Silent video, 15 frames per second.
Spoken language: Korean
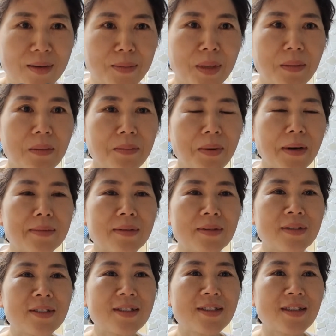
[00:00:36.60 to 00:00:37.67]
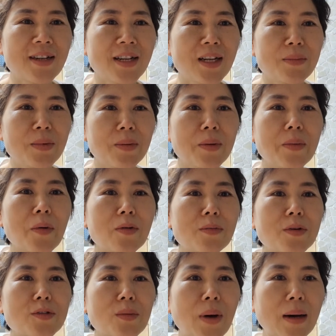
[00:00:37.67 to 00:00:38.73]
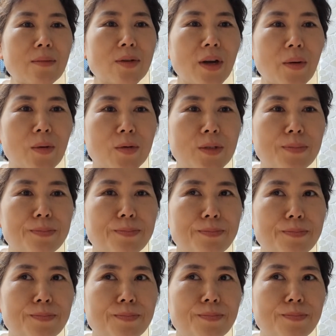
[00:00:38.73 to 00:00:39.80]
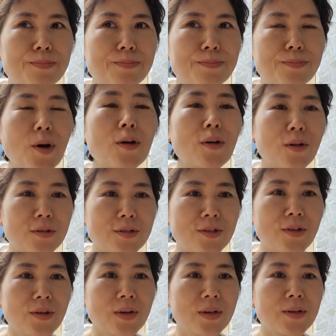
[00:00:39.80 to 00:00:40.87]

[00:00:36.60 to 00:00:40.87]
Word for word: 비빔밥을 비벼 먹으면서 마무리하고 싶었거든요.